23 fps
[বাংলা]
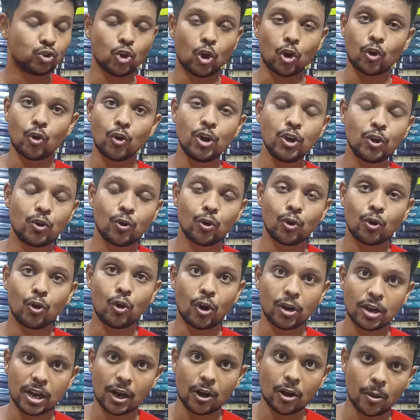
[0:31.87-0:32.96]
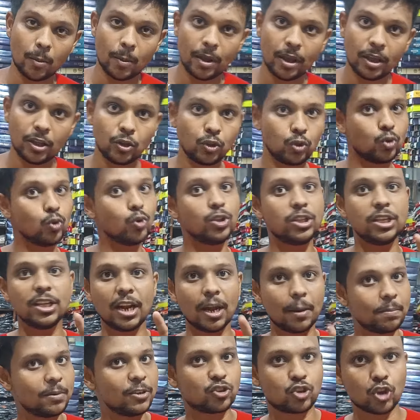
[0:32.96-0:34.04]
যখনই কোনো অর্ডার হবে
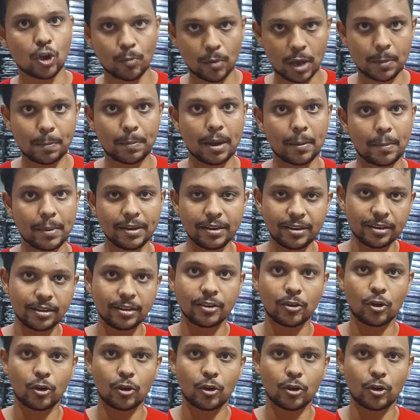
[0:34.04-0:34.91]
দুদিন আপনি সময় পাবেন